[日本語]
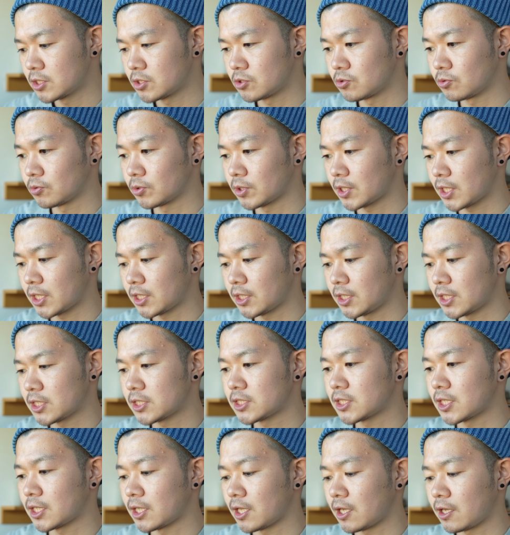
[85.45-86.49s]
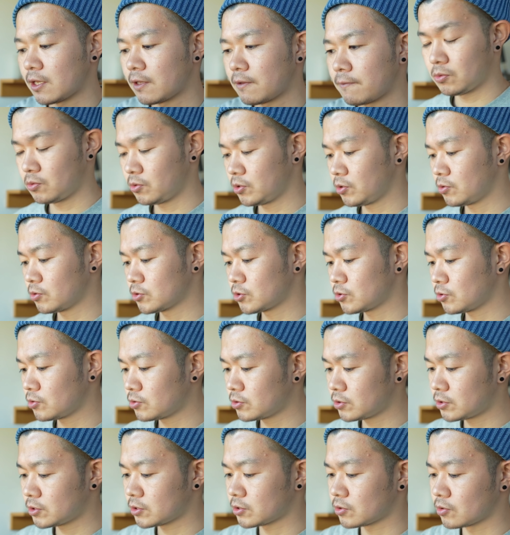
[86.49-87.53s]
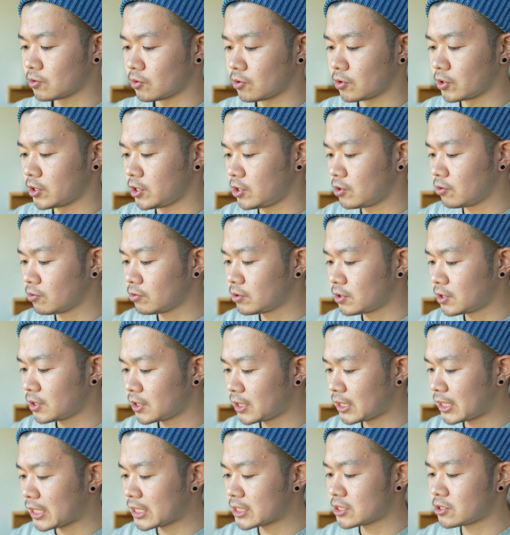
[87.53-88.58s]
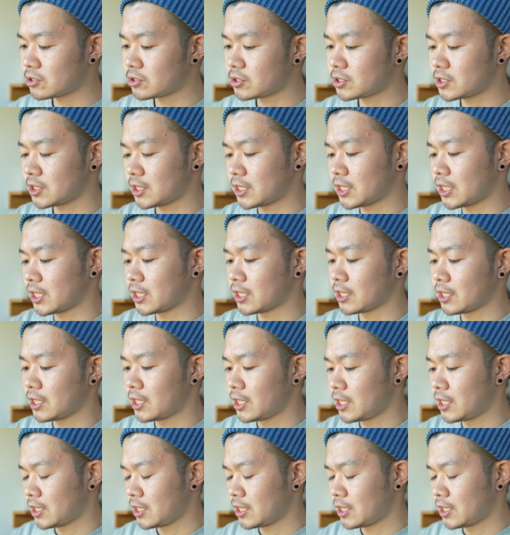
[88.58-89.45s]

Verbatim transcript: 状態でしたねオイコスヨーグルトいろんな種類が